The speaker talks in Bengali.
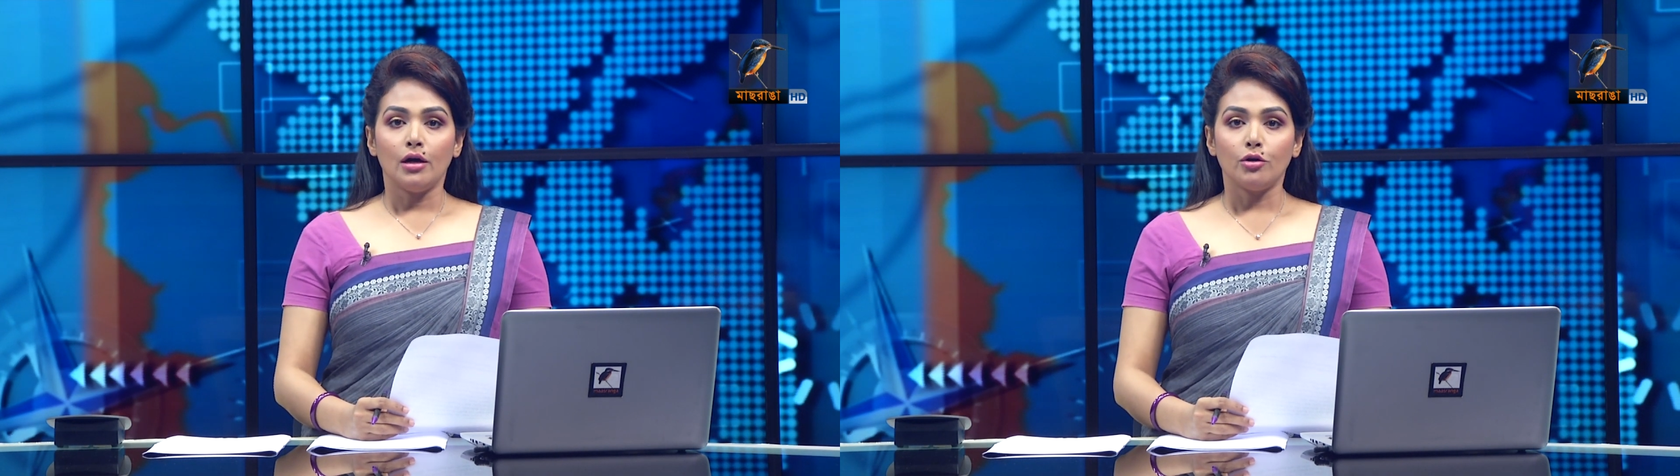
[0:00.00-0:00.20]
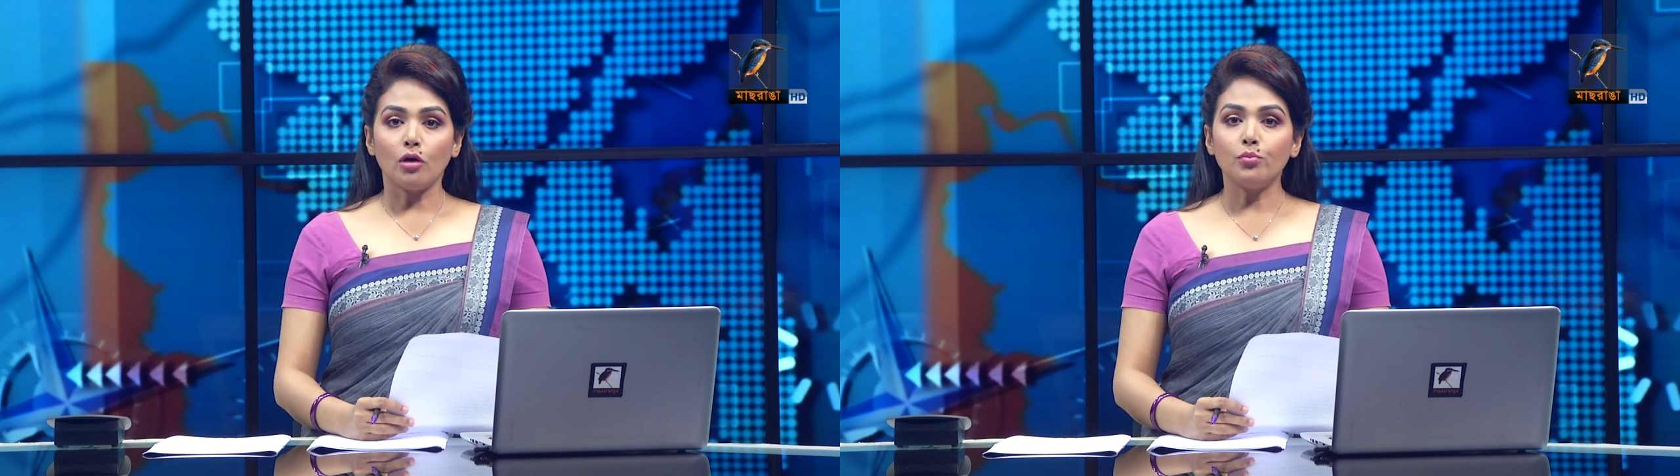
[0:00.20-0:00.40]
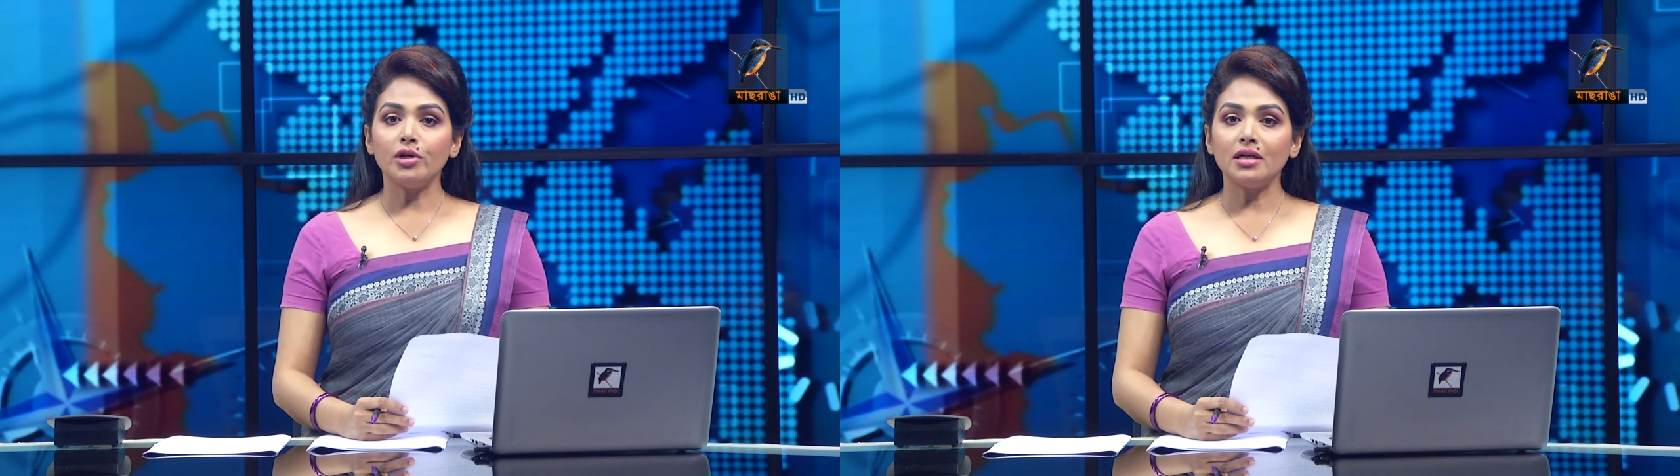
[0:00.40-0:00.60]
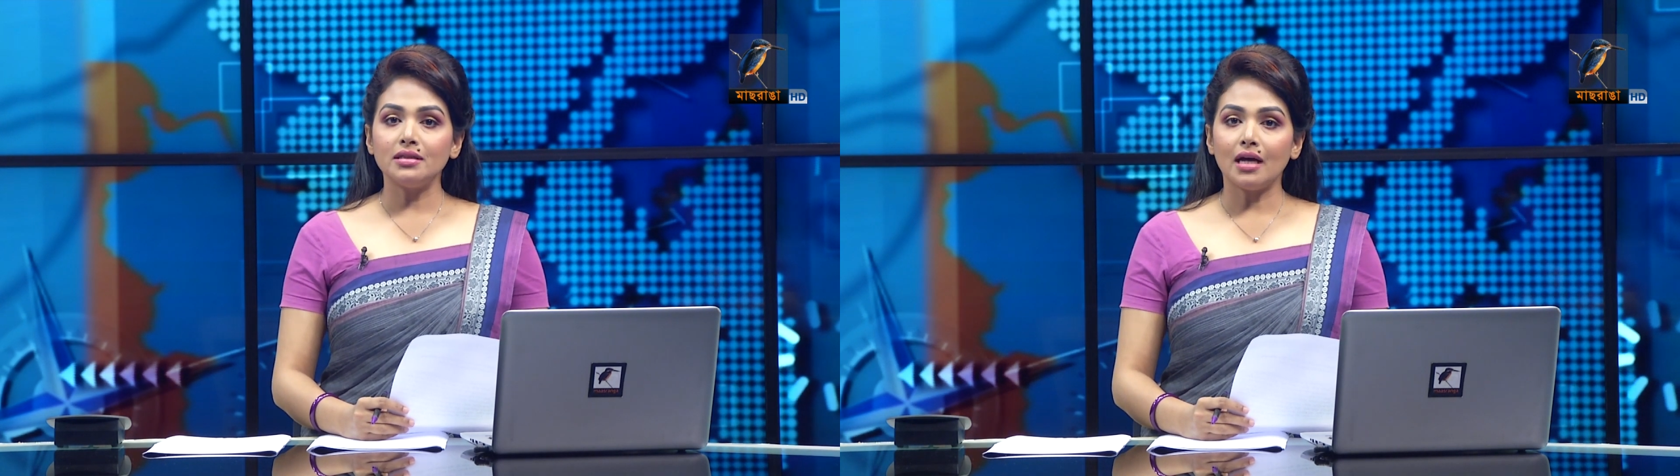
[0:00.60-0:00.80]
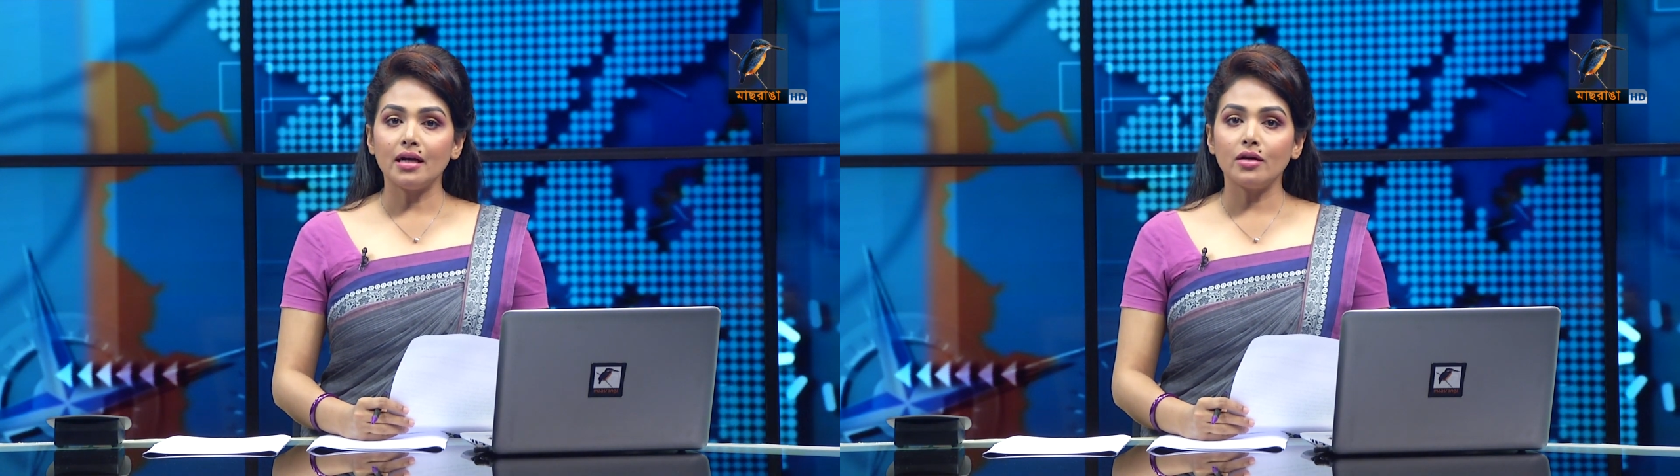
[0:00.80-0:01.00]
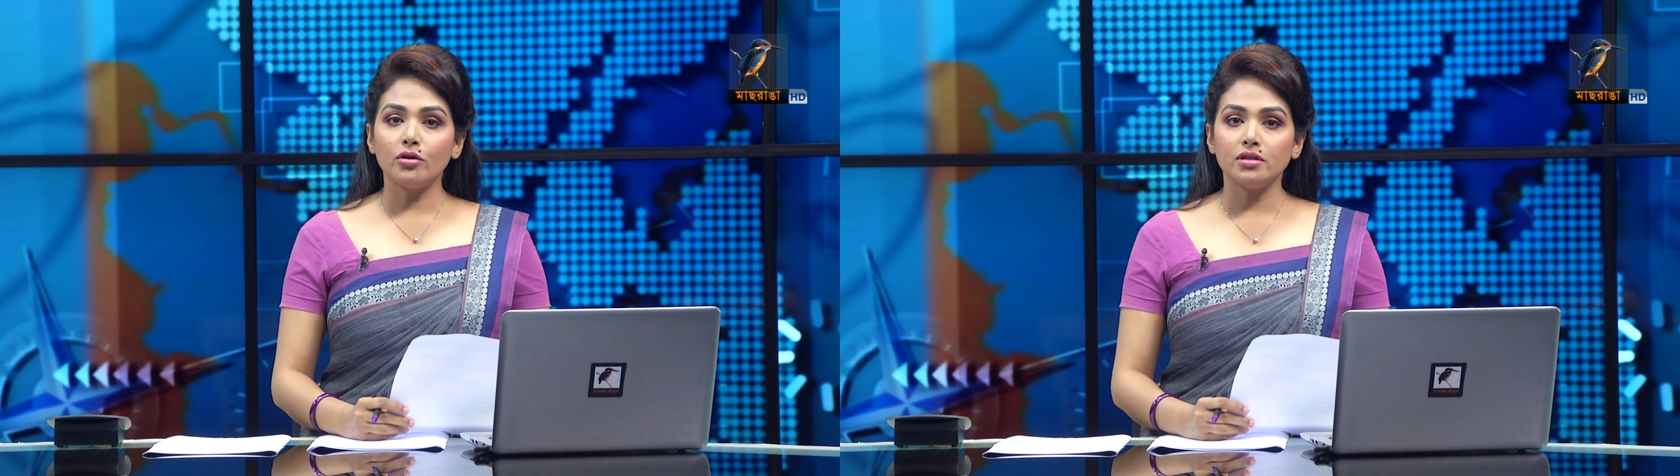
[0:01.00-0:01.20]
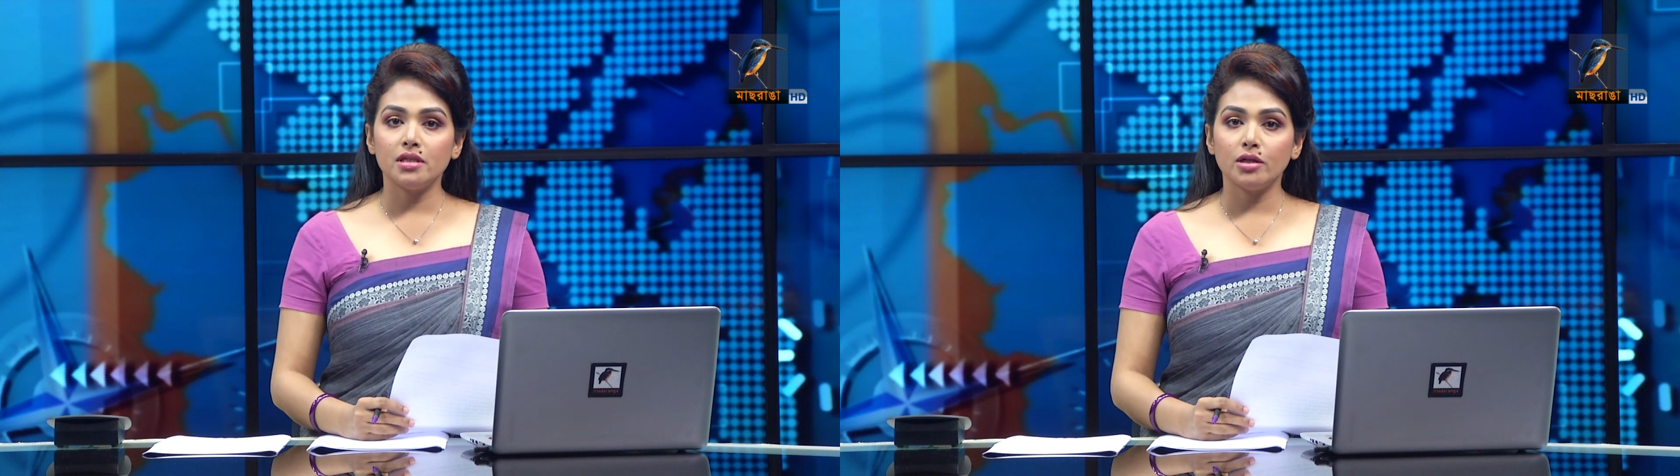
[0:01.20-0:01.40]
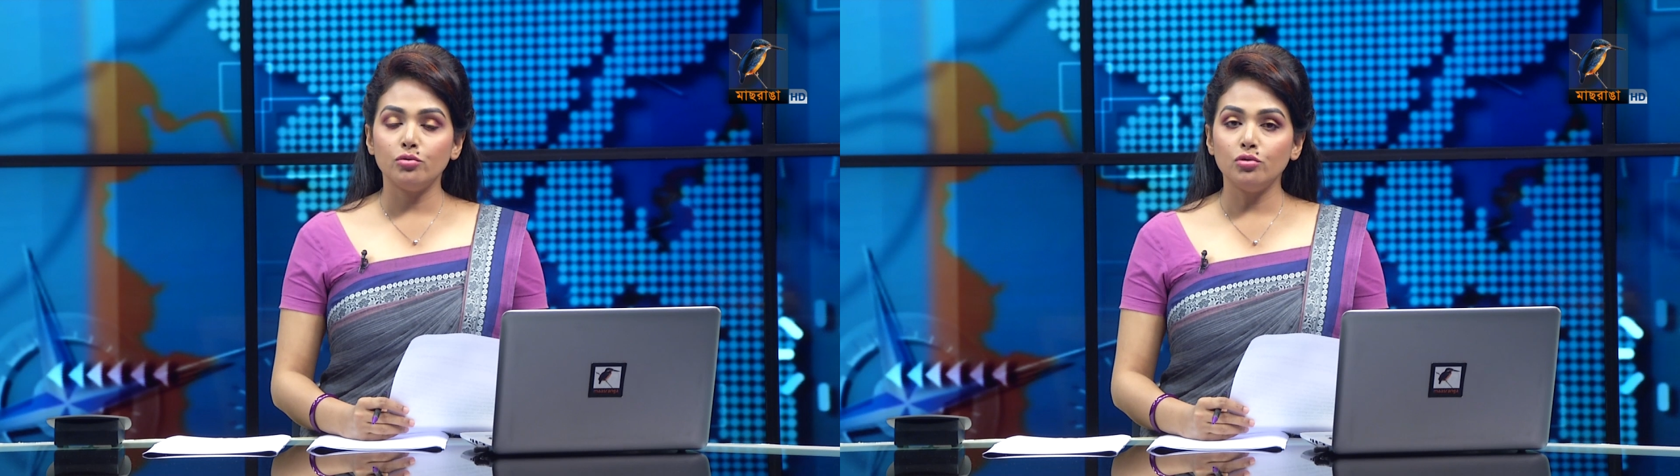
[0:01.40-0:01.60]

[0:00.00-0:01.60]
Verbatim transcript: রংপুরের তারাগঞ্জে